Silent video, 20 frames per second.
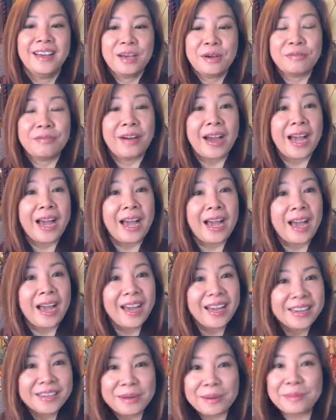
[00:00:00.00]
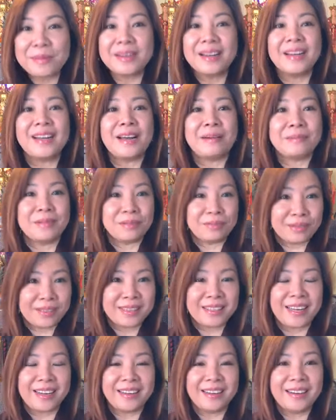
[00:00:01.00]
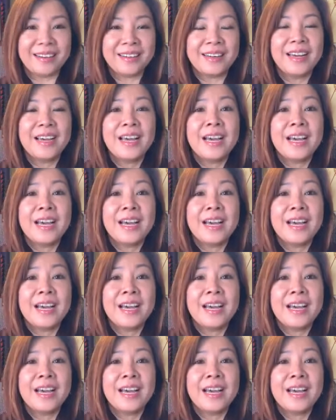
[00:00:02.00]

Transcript: và ai cũng có thể làm được việc này hết